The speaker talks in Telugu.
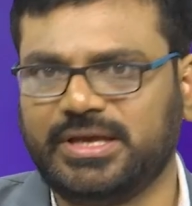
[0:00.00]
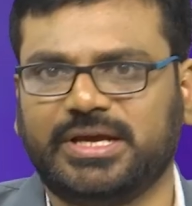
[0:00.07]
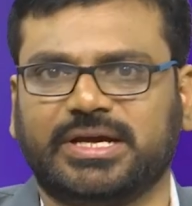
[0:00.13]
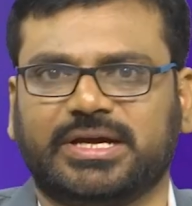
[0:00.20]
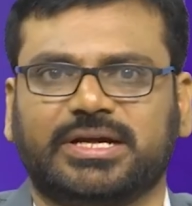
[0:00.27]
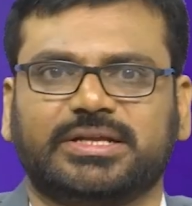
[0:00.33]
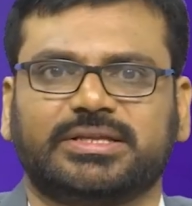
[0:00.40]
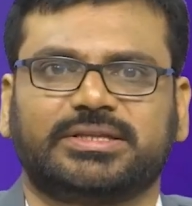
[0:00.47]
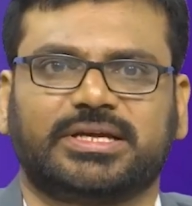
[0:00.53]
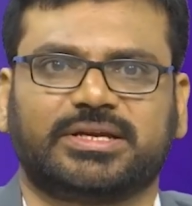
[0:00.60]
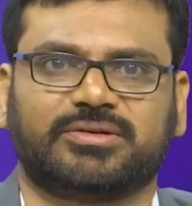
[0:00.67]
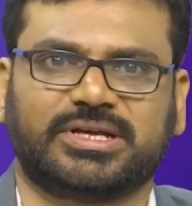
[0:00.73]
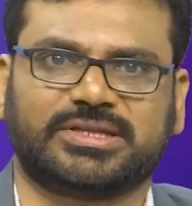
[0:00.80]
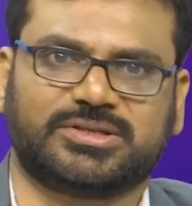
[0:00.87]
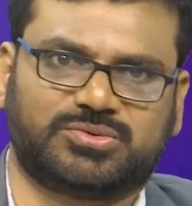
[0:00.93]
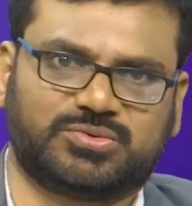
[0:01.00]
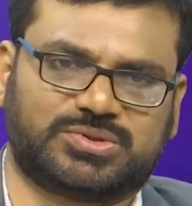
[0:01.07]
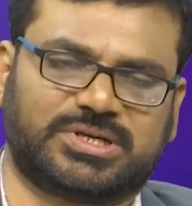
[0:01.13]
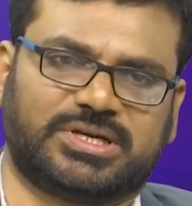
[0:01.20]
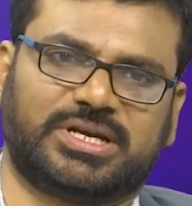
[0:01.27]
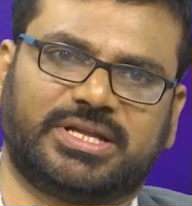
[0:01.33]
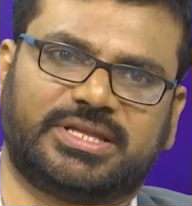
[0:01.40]
ఇక తర్వాత
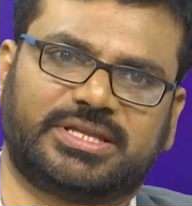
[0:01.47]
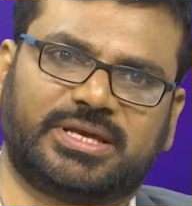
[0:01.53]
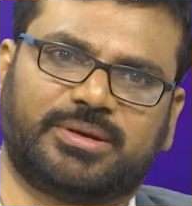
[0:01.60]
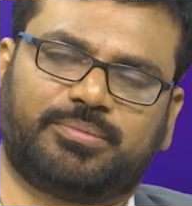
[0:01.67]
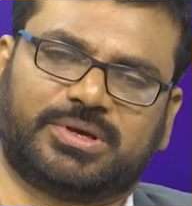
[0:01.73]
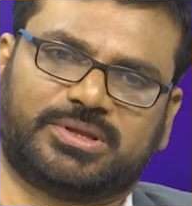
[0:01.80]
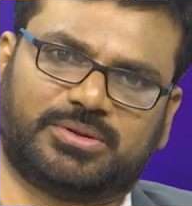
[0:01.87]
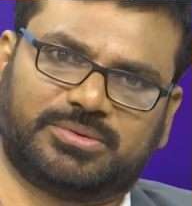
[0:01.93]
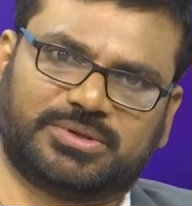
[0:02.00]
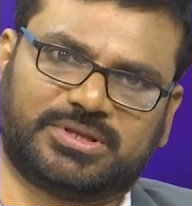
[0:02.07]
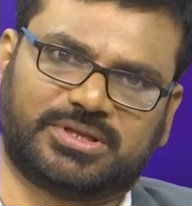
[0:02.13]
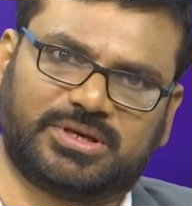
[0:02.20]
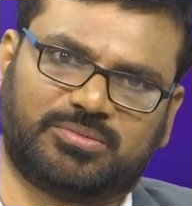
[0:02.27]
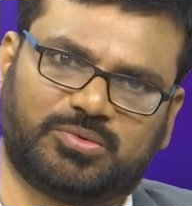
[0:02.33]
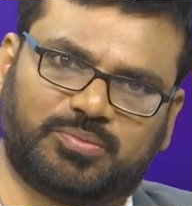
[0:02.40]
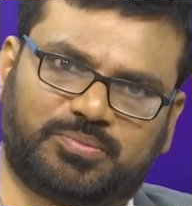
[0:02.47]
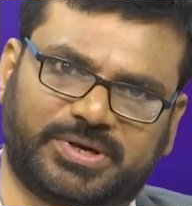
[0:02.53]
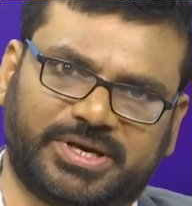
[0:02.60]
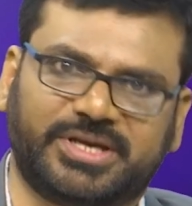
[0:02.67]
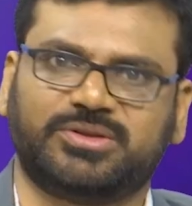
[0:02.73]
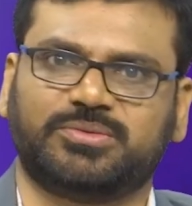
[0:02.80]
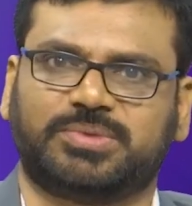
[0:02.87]
చూసినట్లయితే పంతొమ్మిది వందల
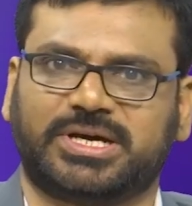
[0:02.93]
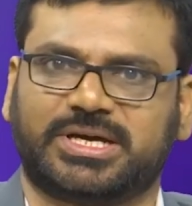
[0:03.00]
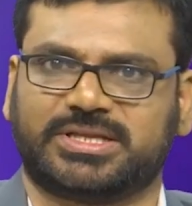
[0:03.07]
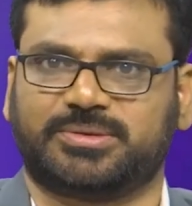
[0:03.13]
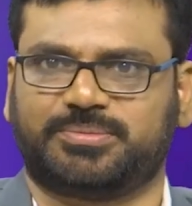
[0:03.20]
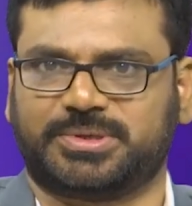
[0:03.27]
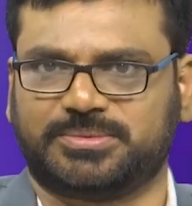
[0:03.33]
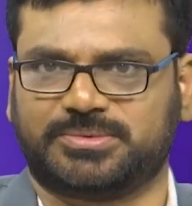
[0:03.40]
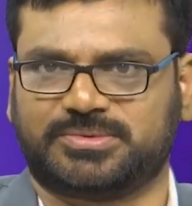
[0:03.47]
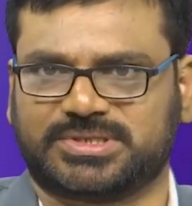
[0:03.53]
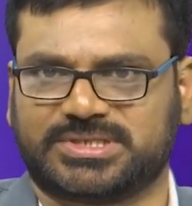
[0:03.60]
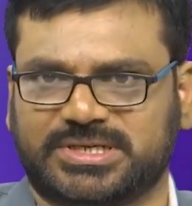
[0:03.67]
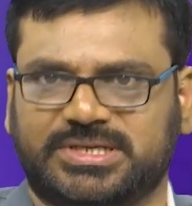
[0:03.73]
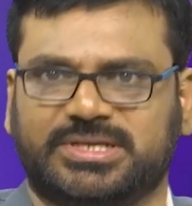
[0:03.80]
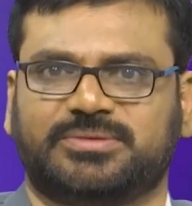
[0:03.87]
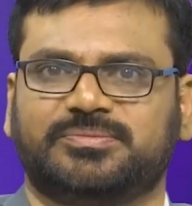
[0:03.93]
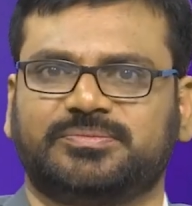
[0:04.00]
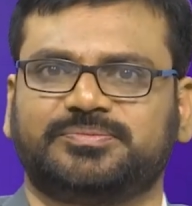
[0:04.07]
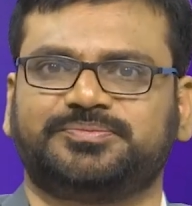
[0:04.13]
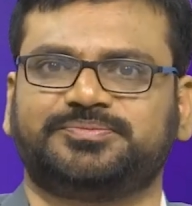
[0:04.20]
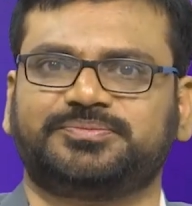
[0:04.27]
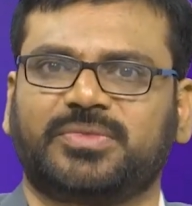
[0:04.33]
ముప్పై ఐదు భారత ప్రభుత్వ చట్టం
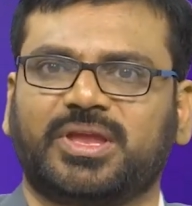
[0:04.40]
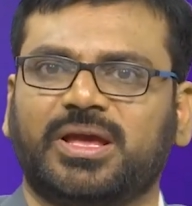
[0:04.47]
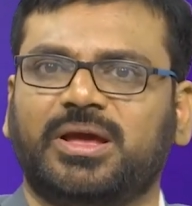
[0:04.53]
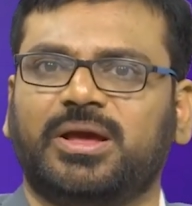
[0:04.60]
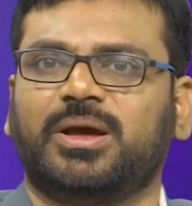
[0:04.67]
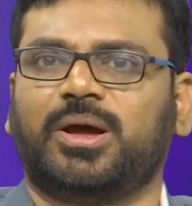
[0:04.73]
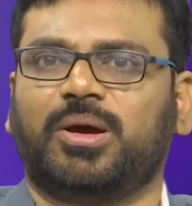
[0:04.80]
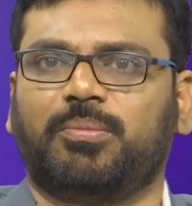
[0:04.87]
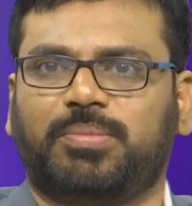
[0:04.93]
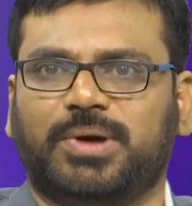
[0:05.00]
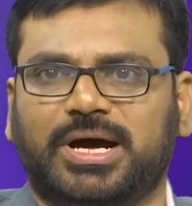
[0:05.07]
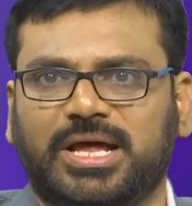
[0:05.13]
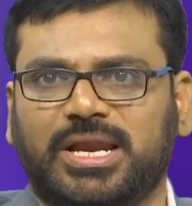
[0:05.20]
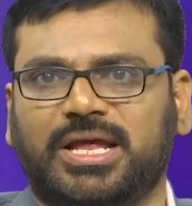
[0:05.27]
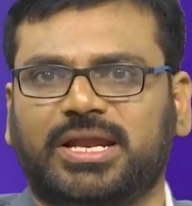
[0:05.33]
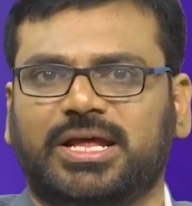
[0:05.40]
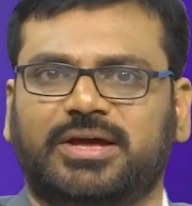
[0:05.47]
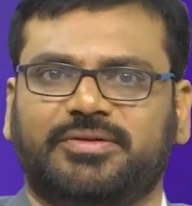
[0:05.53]
పాలనా